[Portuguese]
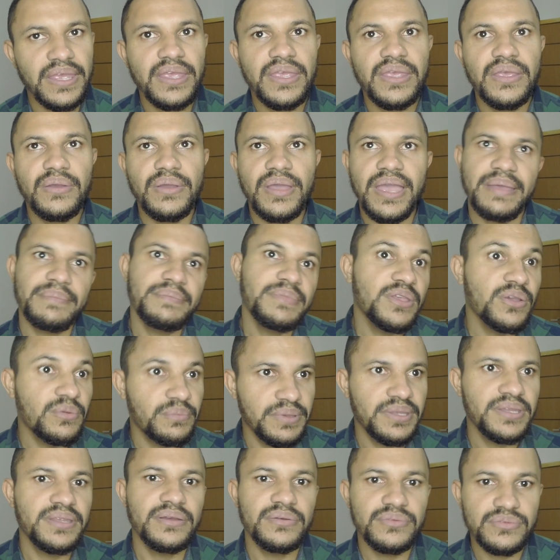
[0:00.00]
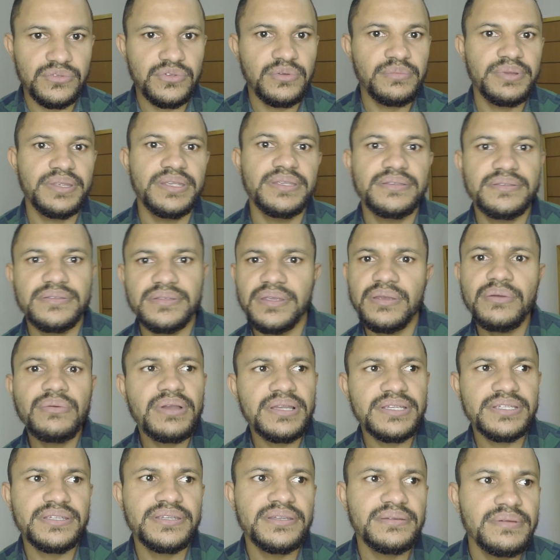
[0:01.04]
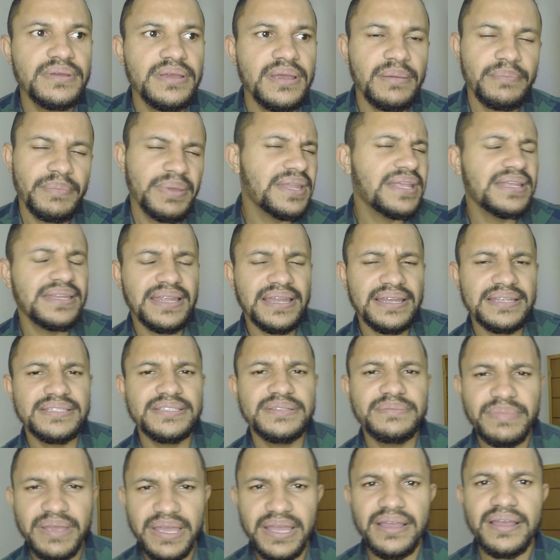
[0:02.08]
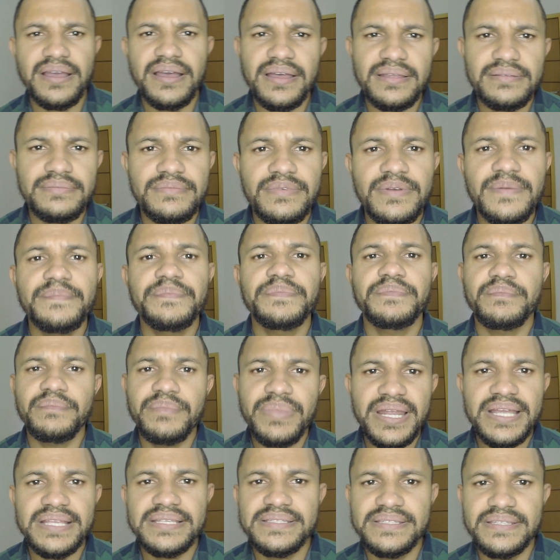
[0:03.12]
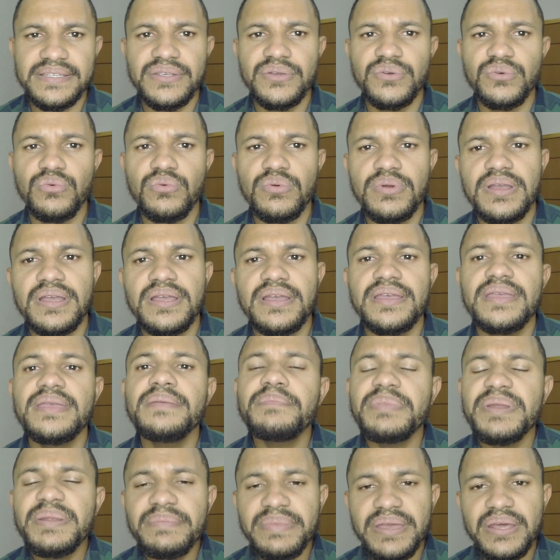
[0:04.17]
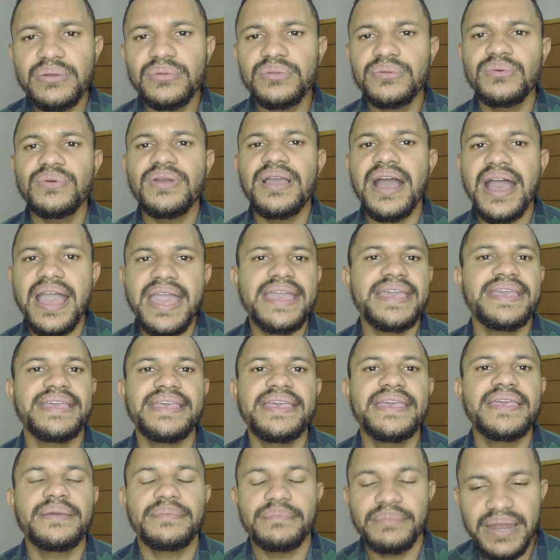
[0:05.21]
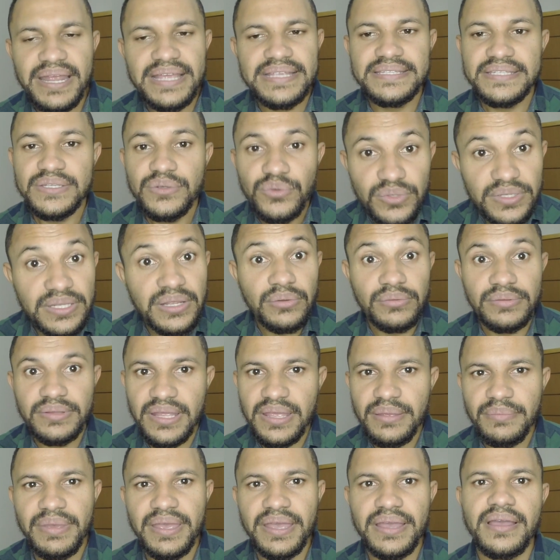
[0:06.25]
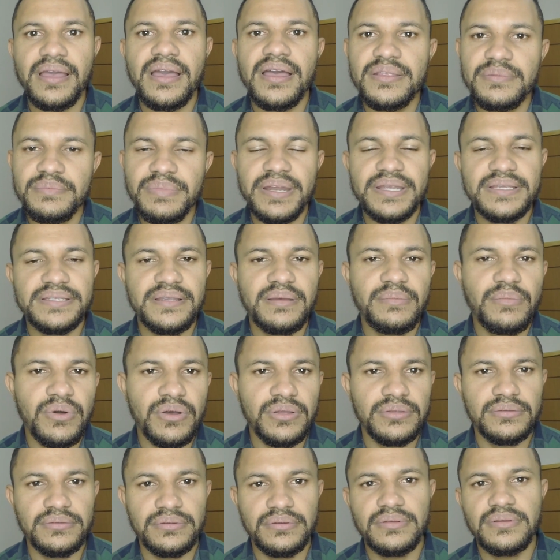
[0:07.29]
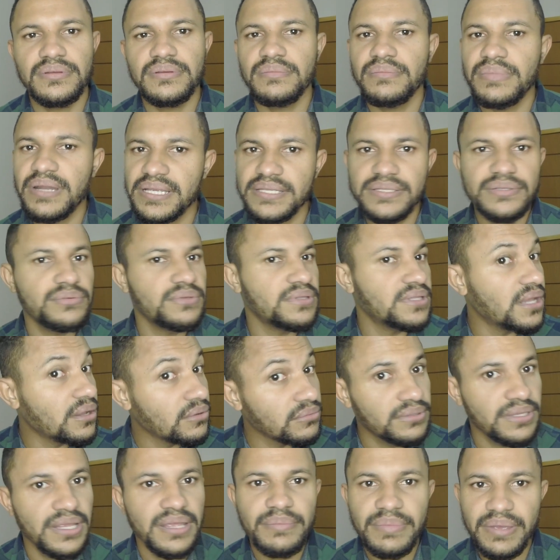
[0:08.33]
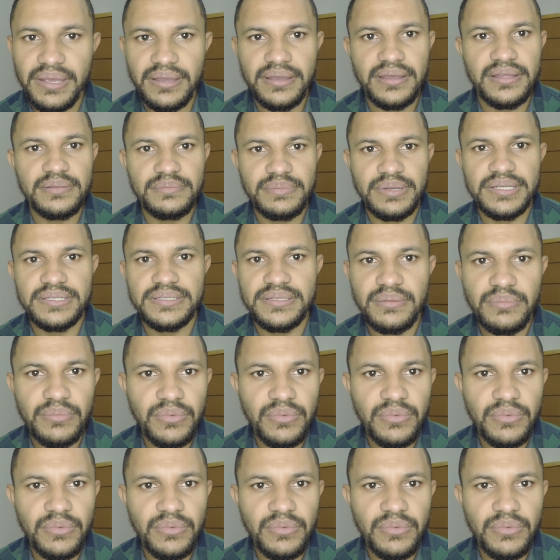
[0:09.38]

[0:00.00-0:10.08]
que é minha opinião sobre isso, que eu acho que pela análise de mercado Brasil, em primeiro lugar é que Brasil não tem mercado para essa moto. Brasil não tem mercado para essa